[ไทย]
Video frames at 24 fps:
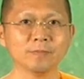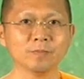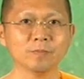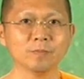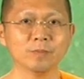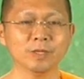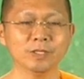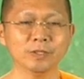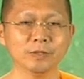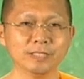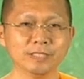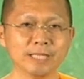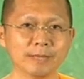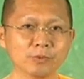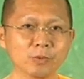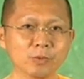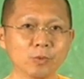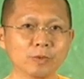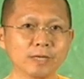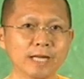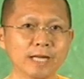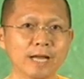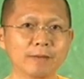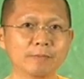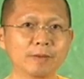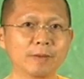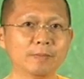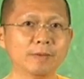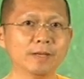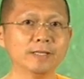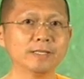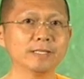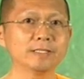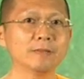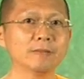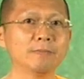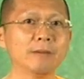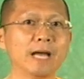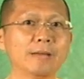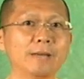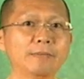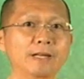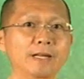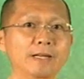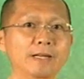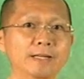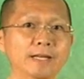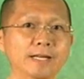ไม่ใช่จับถูกแนวปั๊บแล้วจะสบายไป
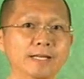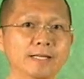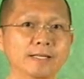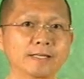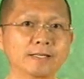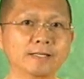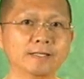เรื่อย